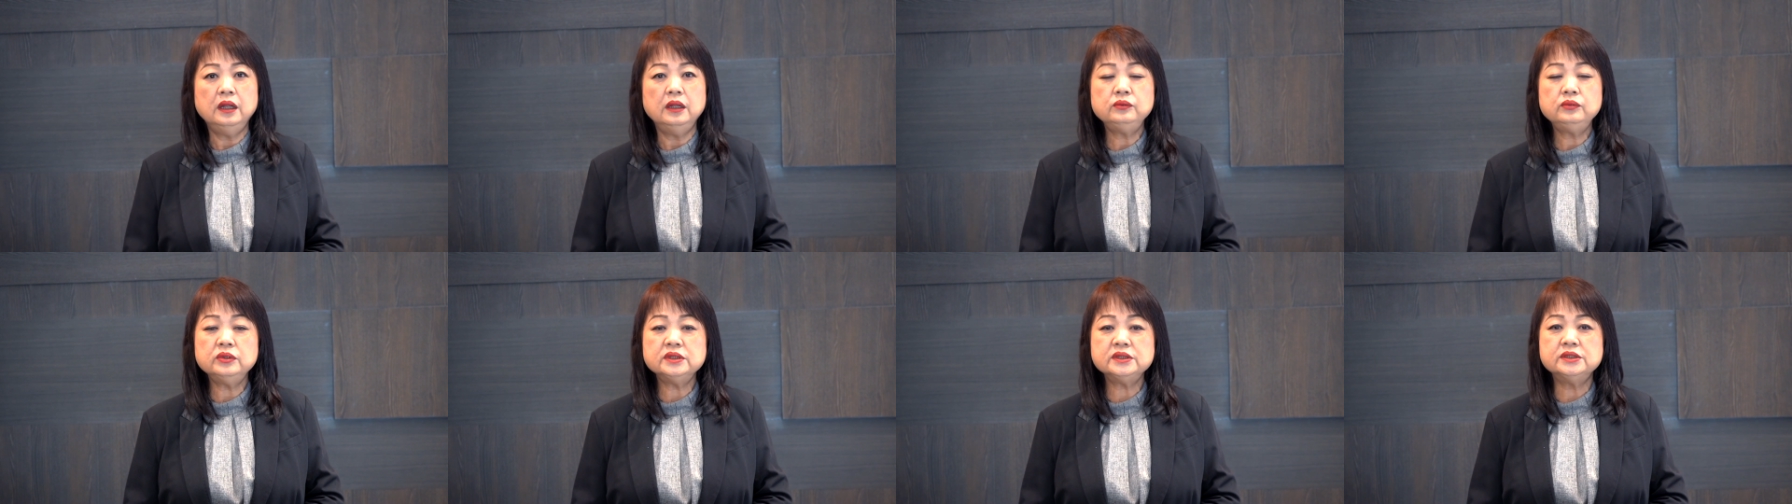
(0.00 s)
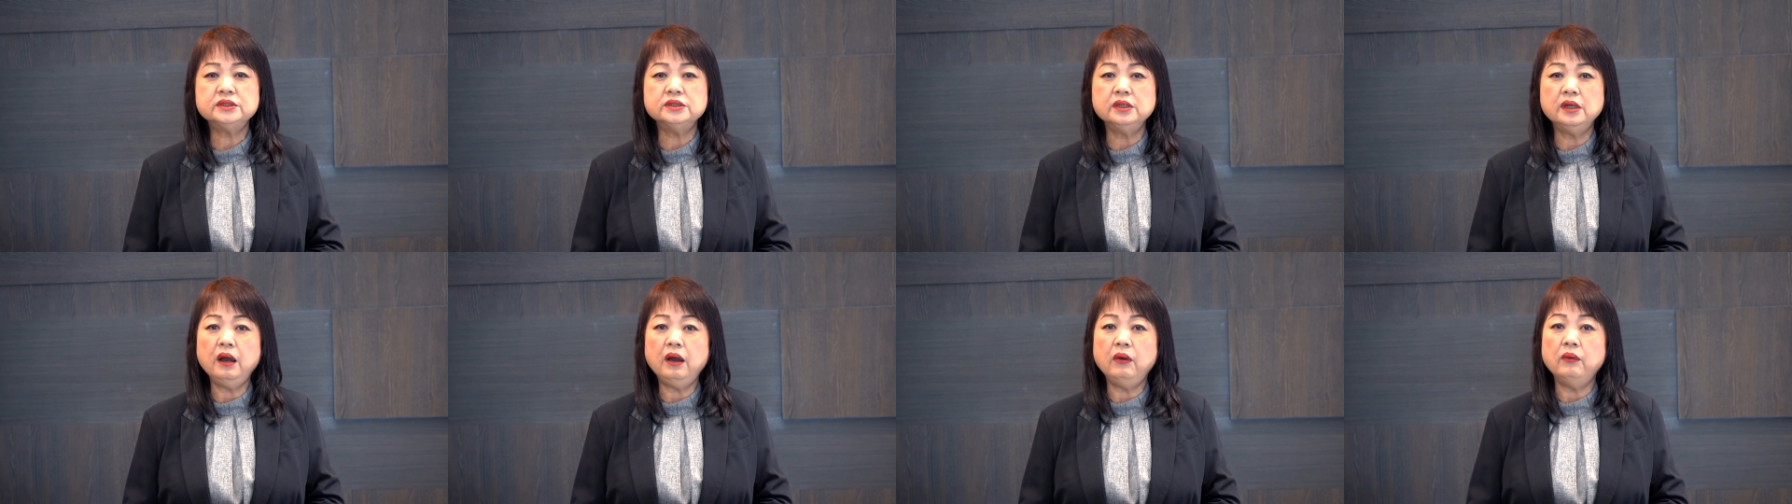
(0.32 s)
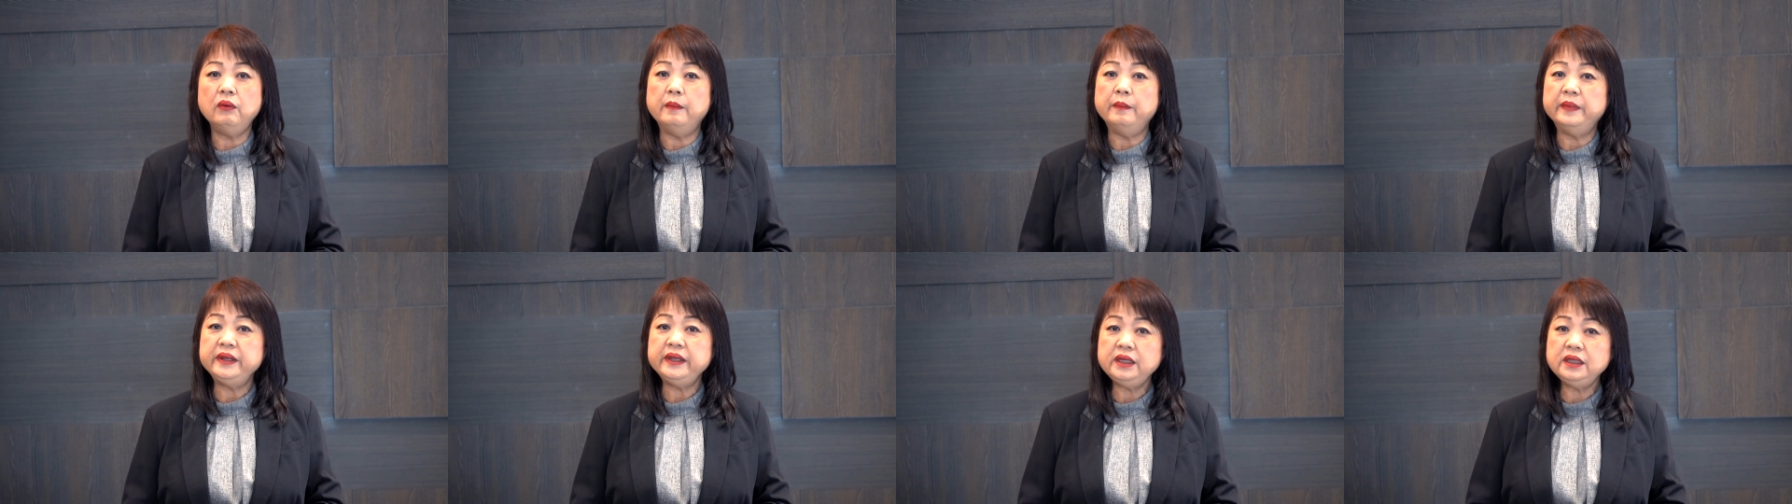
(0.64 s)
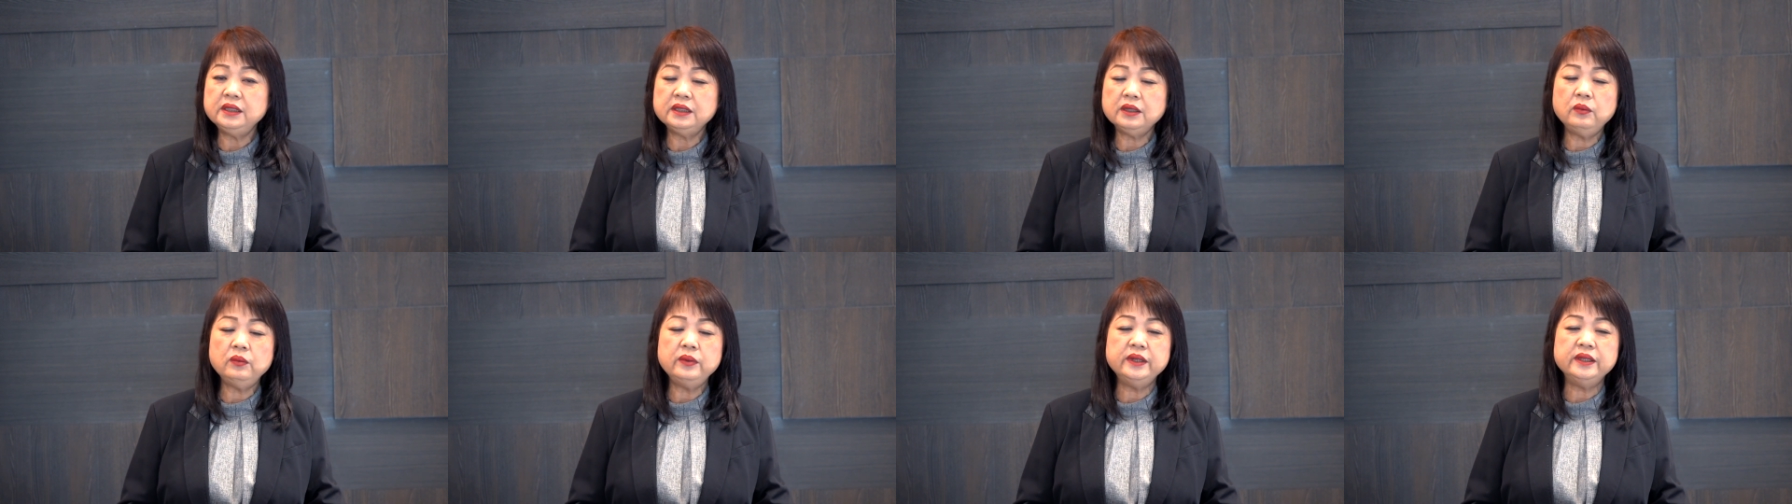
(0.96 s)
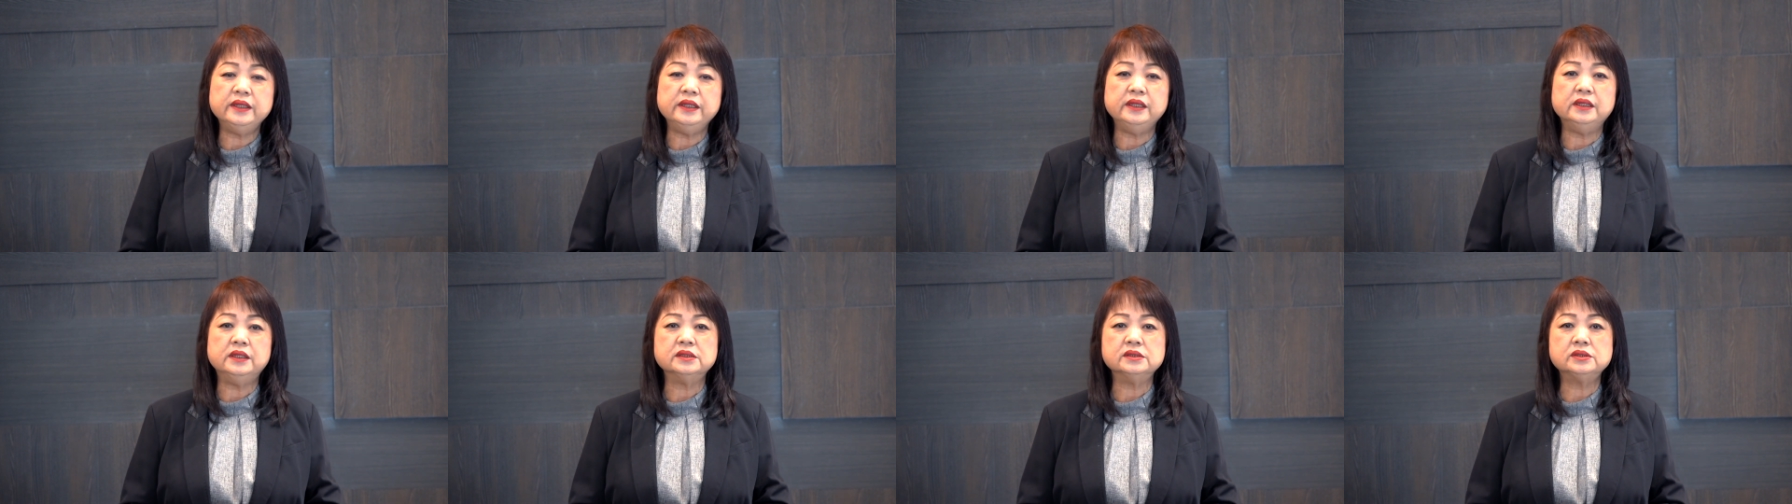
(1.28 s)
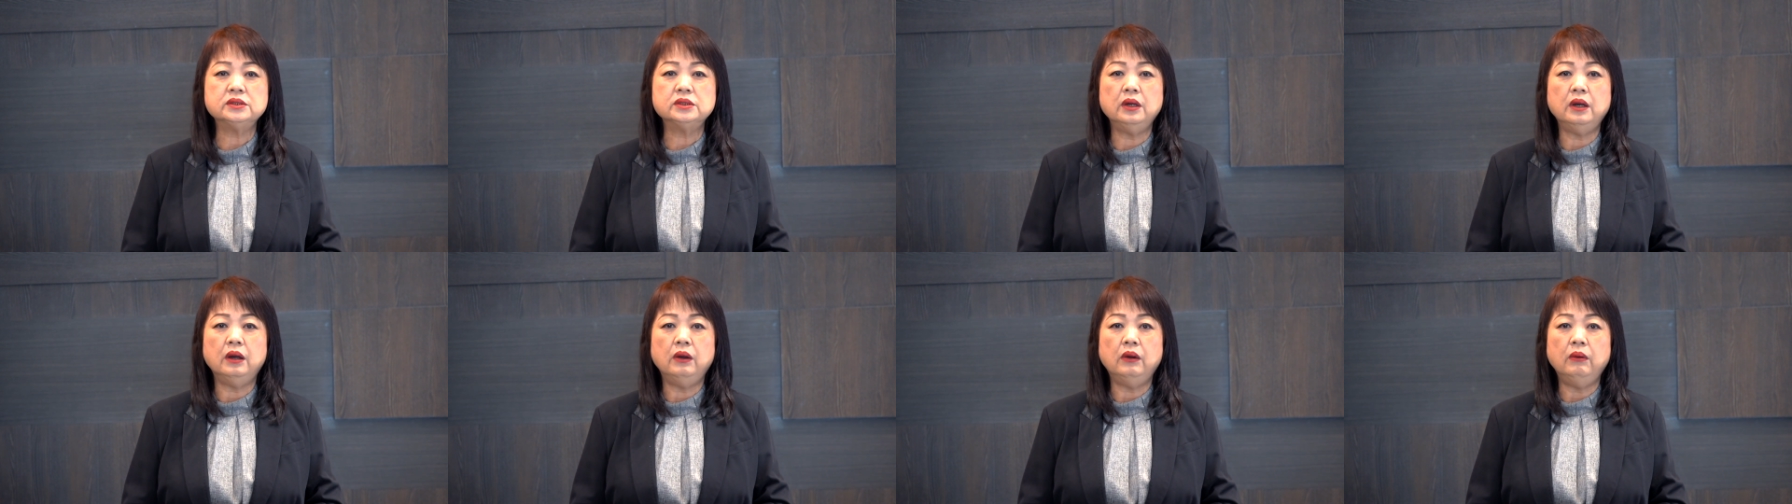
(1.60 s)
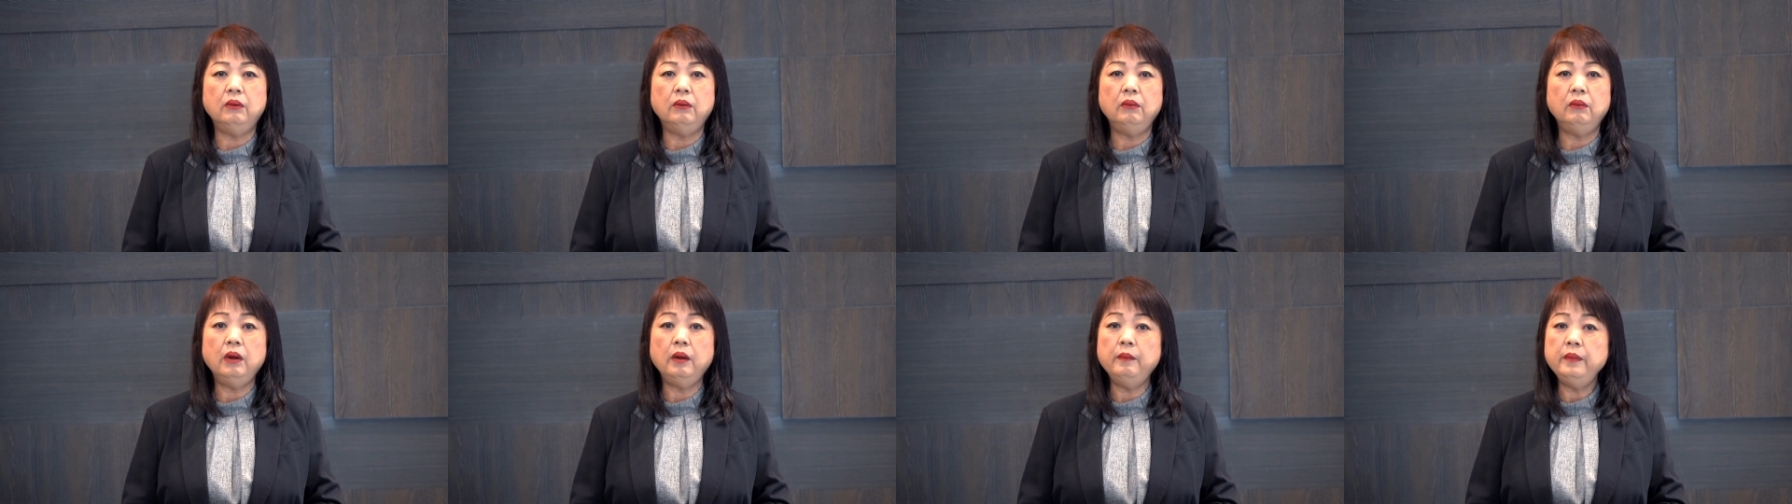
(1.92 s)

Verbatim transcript: 很多时候我们遇到问题的时候。